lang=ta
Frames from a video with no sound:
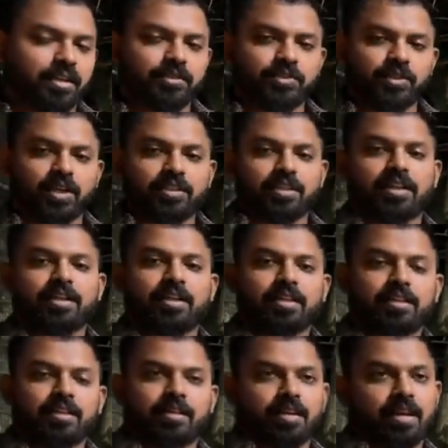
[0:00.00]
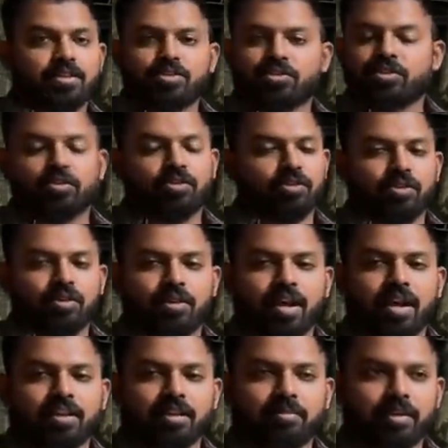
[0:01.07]
ஸோ அதனால் லஞ்சும்
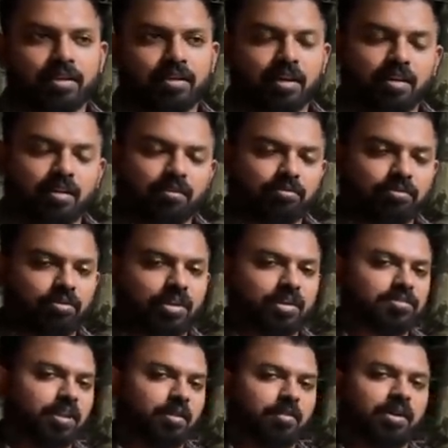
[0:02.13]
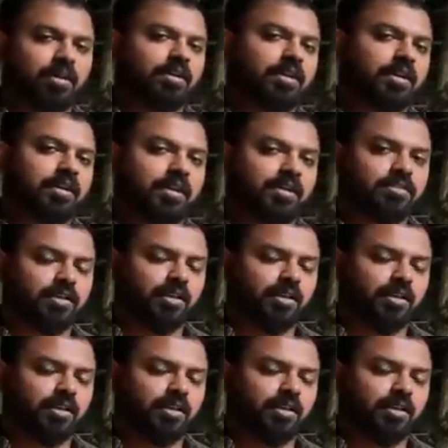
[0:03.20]
அல்டிமேட் நல்லா ஃபுல்லாக செம கட்டு கட்டியாச்சு